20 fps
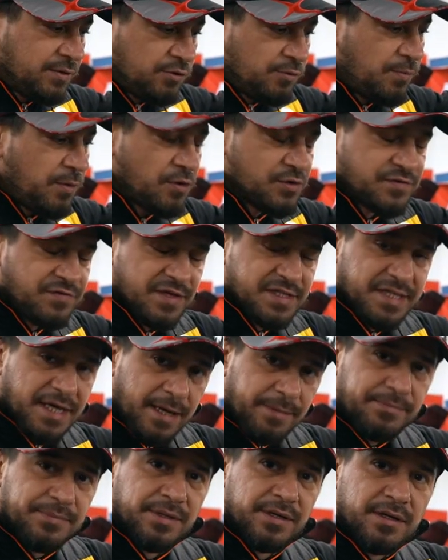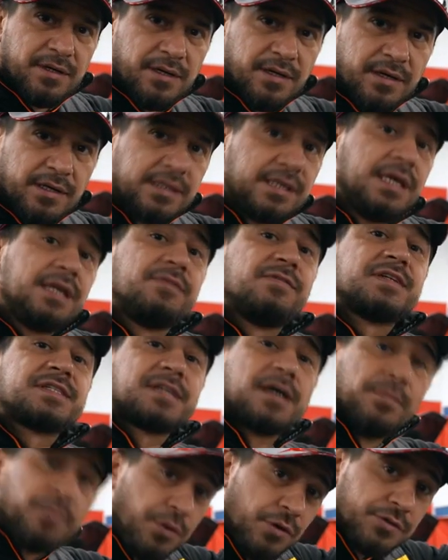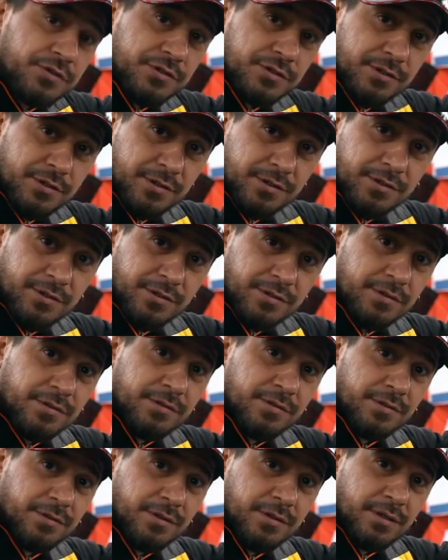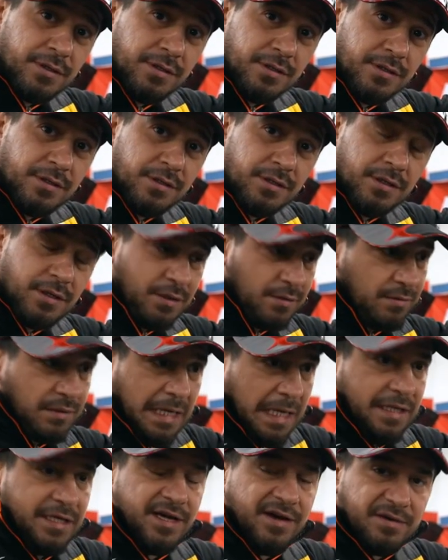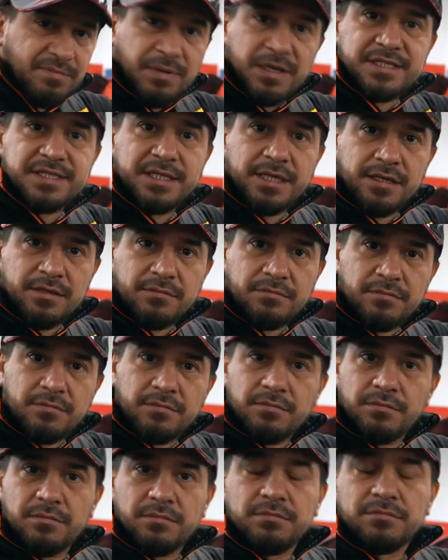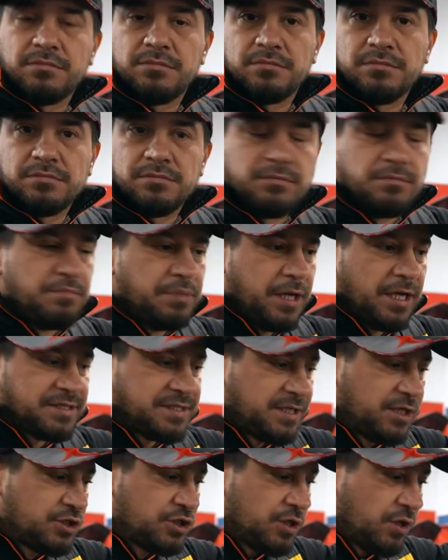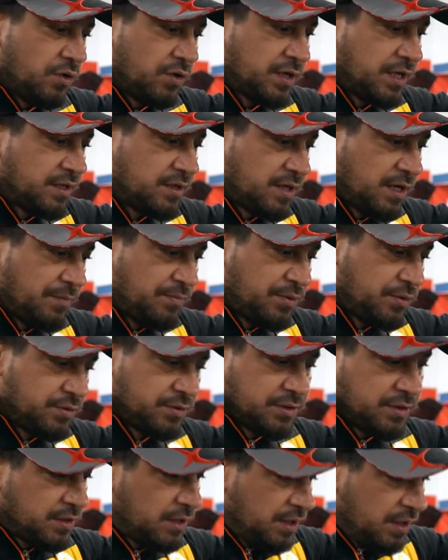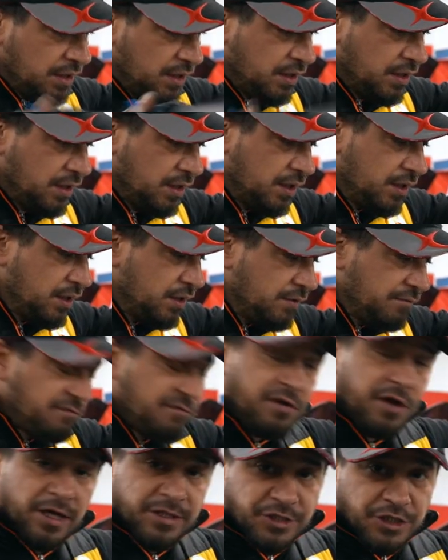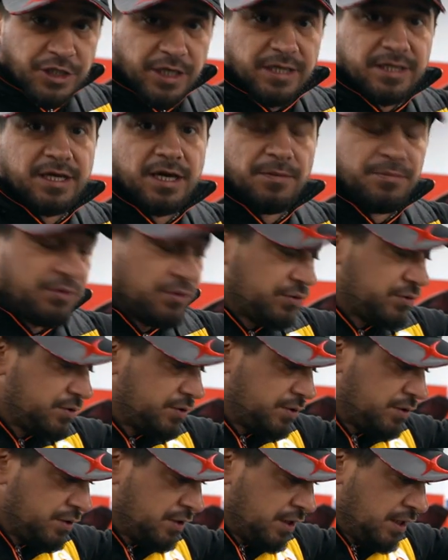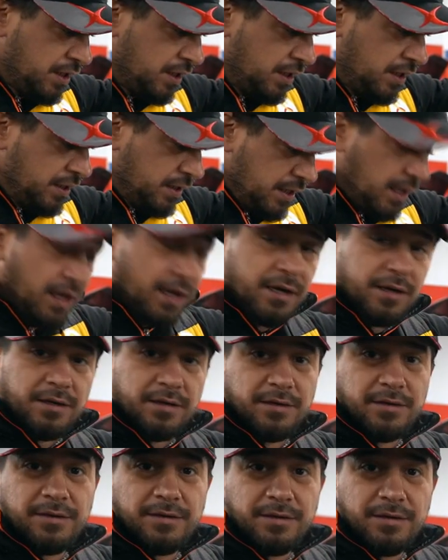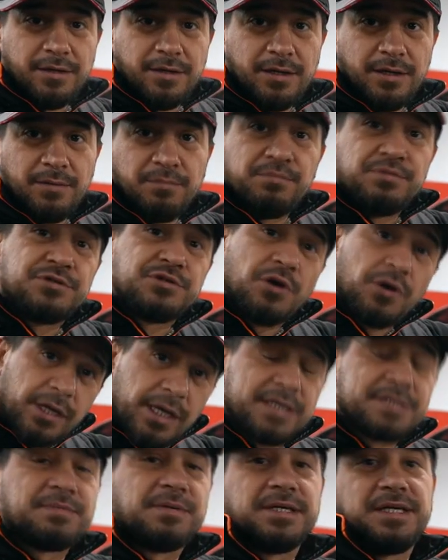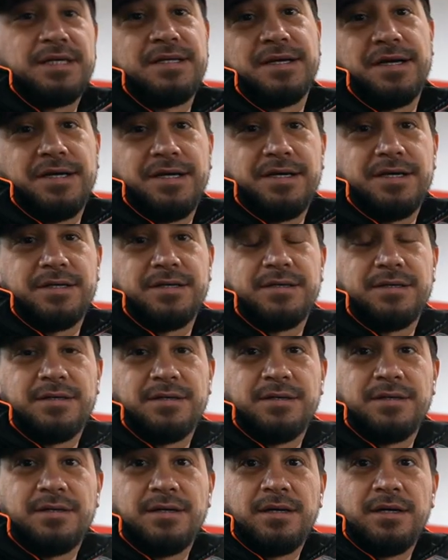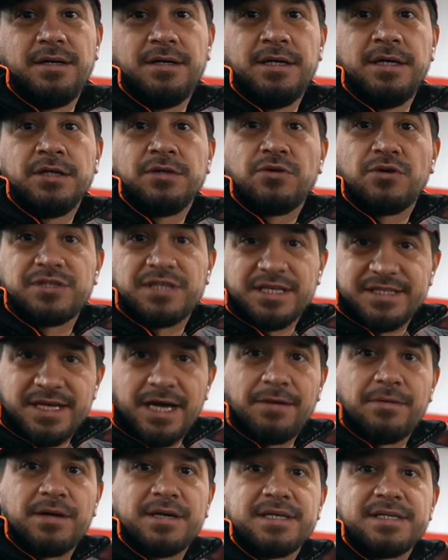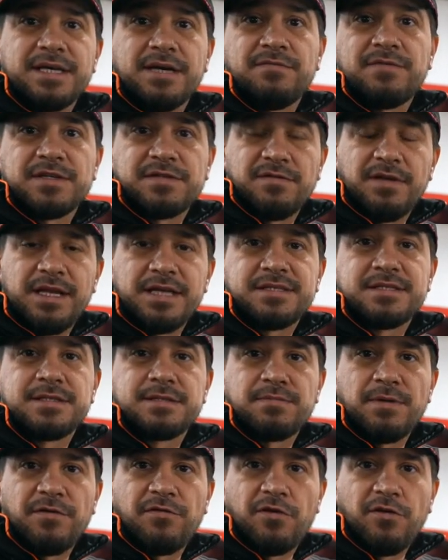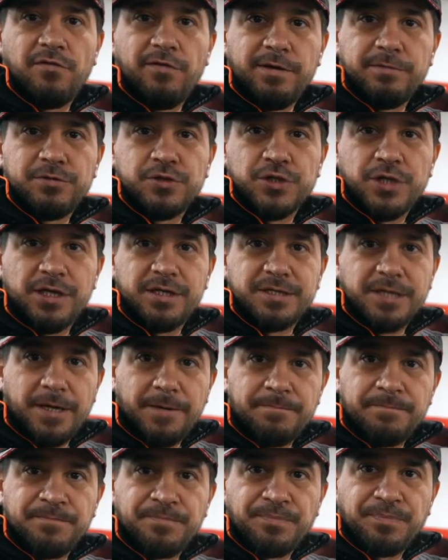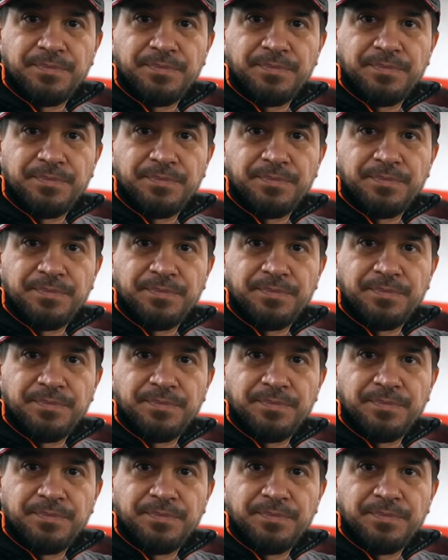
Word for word: Du baust was ab, geht was kaputt. Kann ja passieren. Ein Plastikschlauch geht kaputt, ein Flansch geht kaputt. Ja, besorg erstmal die Teile. Du hast ja selber gesehen, was wir letztens bei VW bestellt haben,